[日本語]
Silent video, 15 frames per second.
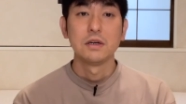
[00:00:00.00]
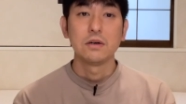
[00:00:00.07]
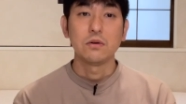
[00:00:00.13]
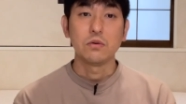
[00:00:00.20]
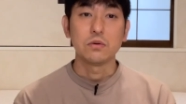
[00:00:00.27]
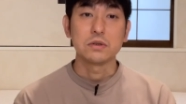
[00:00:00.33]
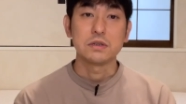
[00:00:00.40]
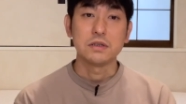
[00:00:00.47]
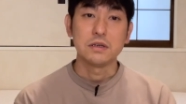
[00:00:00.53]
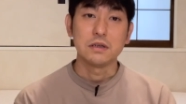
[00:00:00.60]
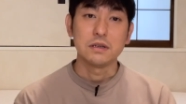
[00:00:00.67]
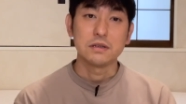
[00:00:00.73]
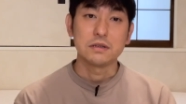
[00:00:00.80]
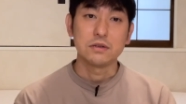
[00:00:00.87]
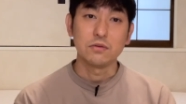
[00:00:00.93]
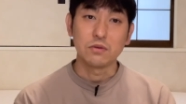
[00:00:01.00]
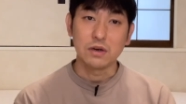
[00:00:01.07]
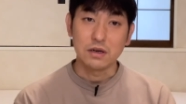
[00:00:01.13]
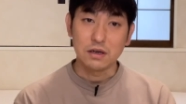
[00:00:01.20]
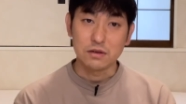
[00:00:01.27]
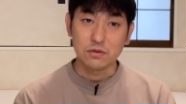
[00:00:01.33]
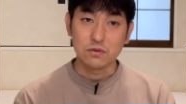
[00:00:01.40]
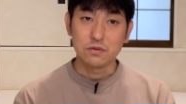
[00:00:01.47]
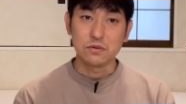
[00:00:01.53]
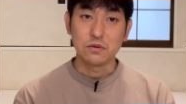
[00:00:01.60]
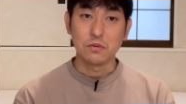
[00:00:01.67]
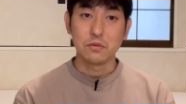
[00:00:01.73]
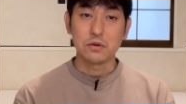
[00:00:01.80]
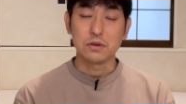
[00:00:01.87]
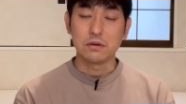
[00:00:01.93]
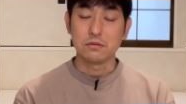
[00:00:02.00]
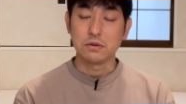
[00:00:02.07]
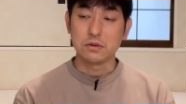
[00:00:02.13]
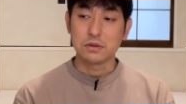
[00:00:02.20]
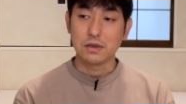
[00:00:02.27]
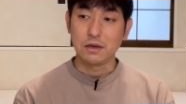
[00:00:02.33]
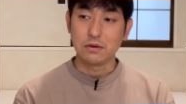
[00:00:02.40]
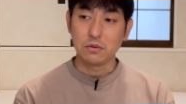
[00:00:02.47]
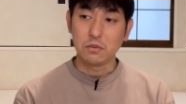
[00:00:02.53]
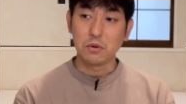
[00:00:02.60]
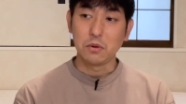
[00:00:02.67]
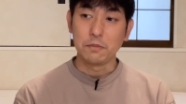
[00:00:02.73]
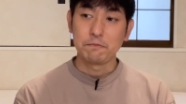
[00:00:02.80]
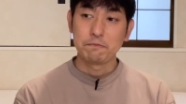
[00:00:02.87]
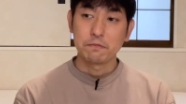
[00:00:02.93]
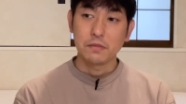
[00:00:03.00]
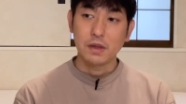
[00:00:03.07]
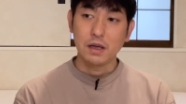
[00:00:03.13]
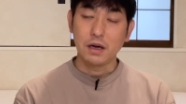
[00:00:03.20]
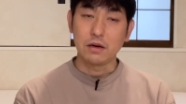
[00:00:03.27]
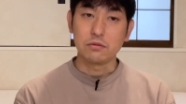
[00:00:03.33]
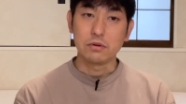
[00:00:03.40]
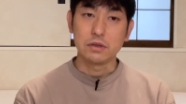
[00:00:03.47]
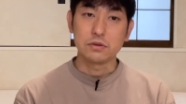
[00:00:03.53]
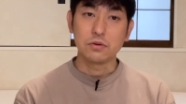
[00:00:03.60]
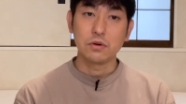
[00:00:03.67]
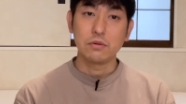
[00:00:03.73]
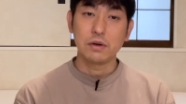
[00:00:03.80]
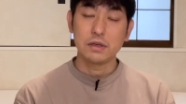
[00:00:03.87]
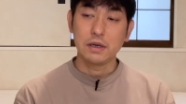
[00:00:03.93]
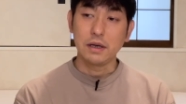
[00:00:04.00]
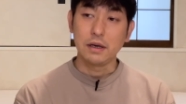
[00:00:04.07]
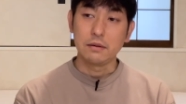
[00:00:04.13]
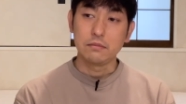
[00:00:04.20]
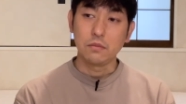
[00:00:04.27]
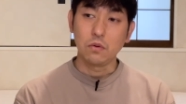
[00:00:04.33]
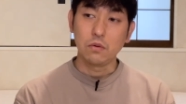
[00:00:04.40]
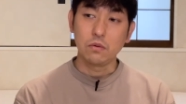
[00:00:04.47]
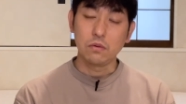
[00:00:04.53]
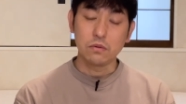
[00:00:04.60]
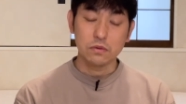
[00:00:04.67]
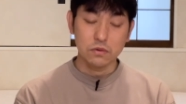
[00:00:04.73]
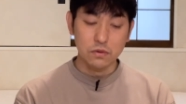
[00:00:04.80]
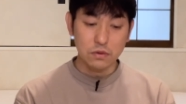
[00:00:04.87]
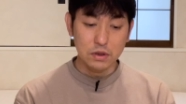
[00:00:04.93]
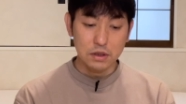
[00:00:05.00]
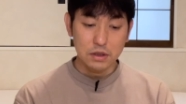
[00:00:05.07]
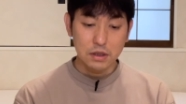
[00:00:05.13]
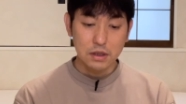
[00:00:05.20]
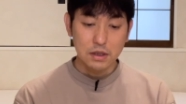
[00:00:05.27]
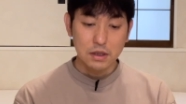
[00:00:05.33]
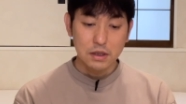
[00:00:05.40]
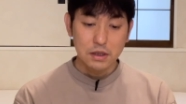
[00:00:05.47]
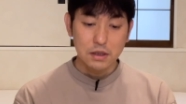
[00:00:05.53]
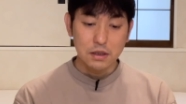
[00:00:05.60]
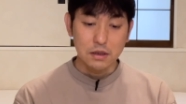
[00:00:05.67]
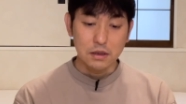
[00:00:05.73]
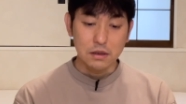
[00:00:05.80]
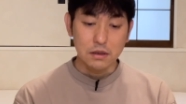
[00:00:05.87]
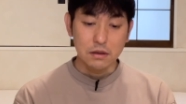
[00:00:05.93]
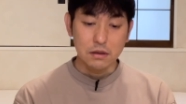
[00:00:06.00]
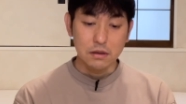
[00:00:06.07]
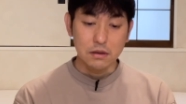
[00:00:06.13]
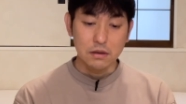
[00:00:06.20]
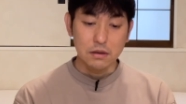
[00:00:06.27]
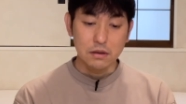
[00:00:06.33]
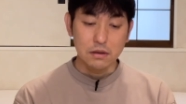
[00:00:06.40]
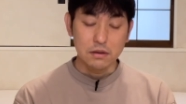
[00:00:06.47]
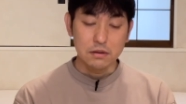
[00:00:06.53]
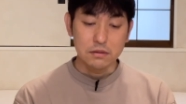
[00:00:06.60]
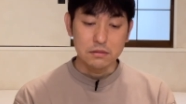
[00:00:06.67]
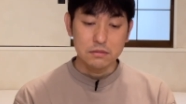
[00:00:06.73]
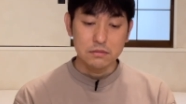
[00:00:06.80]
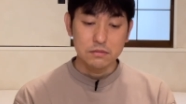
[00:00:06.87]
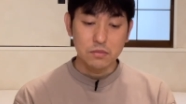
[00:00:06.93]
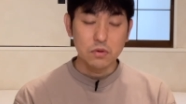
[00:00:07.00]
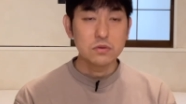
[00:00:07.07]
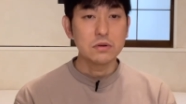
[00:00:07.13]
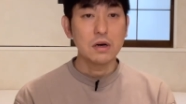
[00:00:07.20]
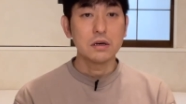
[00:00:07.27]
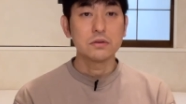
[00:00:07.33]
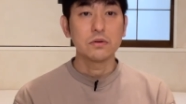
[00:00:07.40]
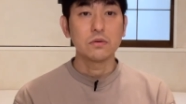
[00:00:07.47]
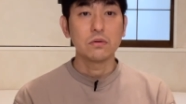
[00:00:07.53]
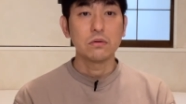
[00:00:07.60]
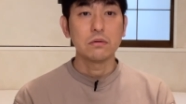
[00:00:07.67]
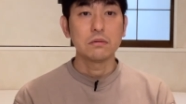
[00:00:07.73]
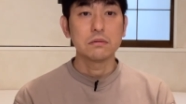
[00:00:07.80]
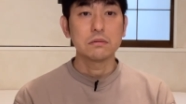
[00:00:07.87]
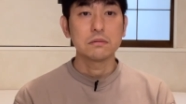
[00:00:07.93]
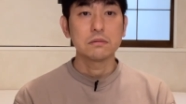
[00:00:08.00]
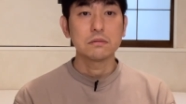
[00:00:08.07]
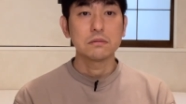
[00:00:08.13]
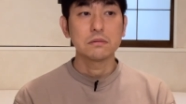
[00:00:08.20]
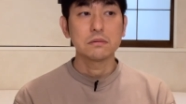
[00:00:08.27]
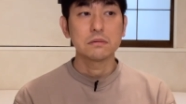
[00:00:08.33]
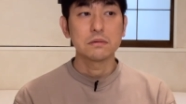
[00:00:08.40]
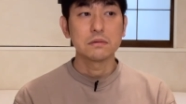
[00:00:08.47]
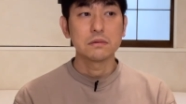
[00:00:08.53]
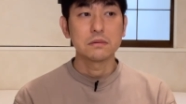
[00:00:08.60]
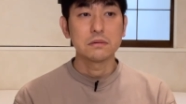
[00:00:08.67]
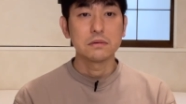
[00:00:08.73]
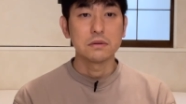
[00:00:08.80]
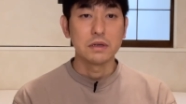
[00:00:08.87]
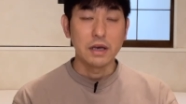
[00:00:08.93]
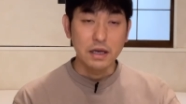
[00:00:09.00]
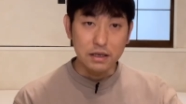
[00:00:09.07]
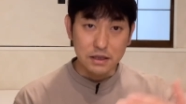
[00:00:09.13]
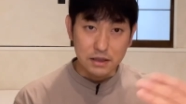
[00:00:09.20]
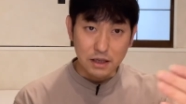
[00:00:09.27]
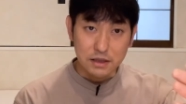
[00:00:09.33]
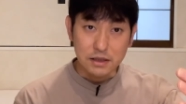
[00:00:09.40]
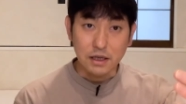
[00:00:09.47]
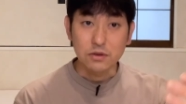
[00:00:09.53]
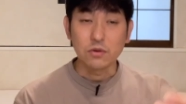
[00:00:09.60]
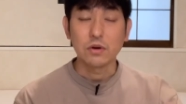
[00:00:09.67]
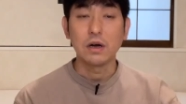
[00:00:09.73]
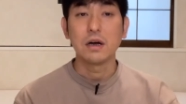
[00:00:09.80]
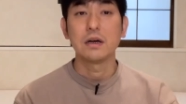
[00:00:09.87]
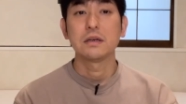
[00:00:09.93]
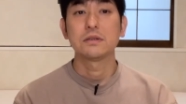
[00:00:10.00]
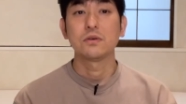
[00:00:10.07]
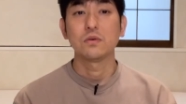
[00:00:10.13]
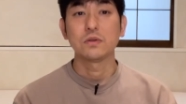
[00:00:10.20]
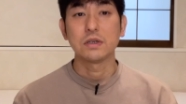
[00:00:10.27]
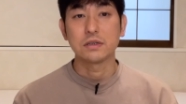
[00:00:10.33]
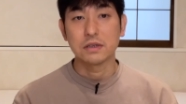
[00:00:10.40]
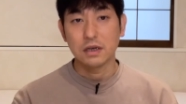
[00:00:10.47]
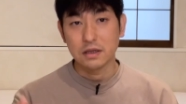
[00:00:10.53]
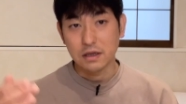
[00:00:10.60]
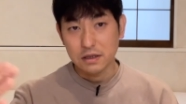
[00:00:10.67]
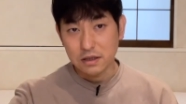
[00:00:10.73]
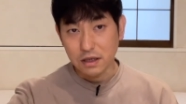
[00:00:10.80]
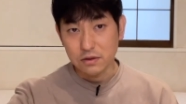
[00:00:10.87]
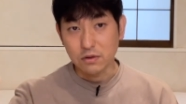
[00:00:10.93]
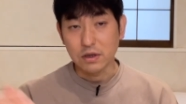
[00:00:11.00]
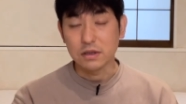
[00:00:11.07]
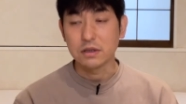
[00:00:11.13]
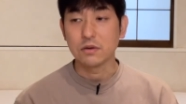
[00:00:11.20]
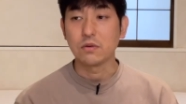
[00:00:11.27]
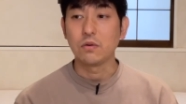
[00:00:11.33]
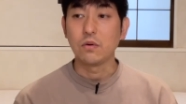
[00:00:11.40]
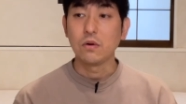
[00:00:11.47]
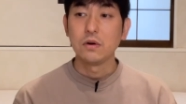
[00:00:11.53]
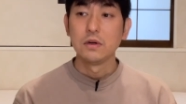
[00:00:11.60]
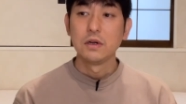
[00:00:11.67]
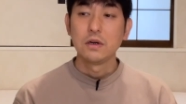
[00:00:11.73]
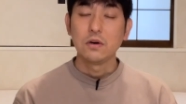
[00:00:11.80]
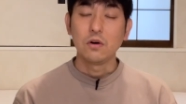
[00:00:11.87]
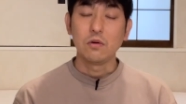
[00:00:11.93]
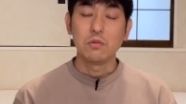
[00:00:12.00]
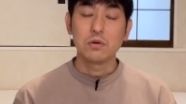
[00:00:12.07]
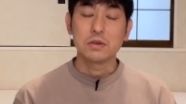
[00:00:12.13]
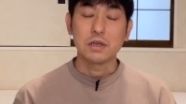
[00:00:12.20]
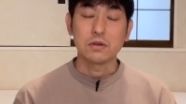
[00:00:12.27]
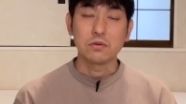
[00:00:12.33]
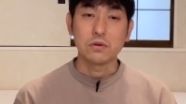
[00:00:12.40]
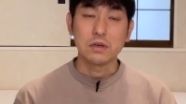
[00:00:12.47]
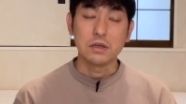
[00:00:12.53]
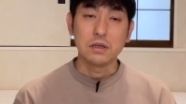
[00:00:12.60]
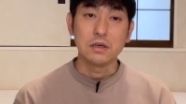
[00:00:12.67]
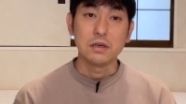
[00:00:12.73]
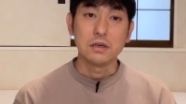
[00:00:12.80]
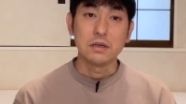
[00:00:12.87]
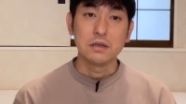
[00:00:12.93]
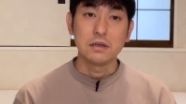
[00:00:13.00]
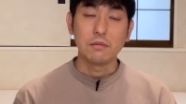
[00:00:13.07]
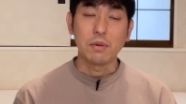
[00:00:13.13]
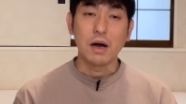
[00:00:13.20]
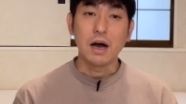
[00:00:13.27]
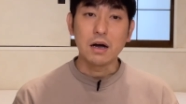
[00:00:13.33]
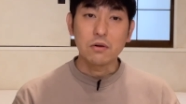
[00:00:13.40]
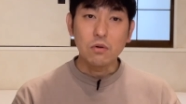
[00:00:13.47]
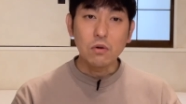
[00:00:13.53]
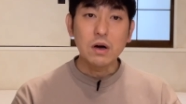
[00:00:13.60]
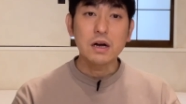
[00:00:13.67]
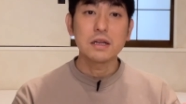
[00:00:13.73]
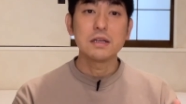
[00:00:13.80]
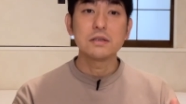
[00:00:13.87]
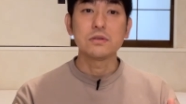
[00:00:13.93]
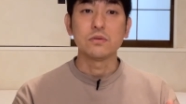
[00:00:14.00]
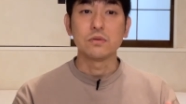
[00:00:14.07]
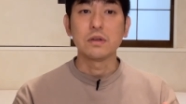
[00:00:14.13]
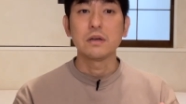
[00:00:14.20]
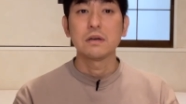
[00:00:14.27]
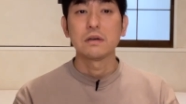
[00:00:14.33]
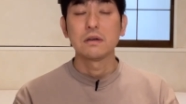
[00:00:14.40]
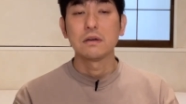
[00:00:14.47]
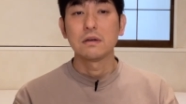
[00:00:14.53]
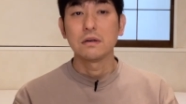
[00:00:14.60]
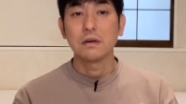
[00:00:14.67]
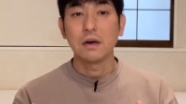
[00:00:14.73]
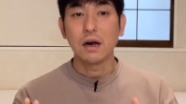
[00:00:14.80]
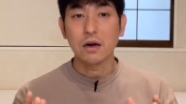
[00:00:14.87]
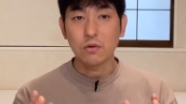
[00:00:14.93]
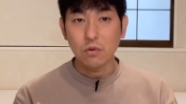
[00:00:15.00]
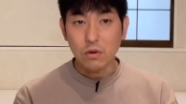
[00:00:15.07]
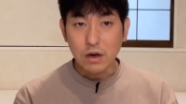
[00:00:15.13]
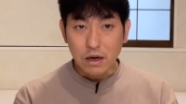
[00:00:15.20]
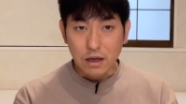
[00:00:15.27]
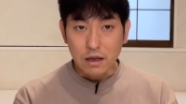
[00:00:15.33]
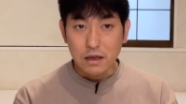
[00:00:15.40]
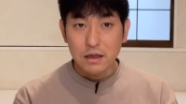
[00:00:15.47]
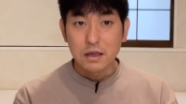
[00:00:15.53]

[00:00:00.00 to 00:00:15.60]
お教えしようかなというふうに思ってるんですけれどもあのねそれはねもう本当に、えー、僕がその芸人になりたいとか小説家になりたいとかってこう思った時にやっぱ憧れですよね憧れ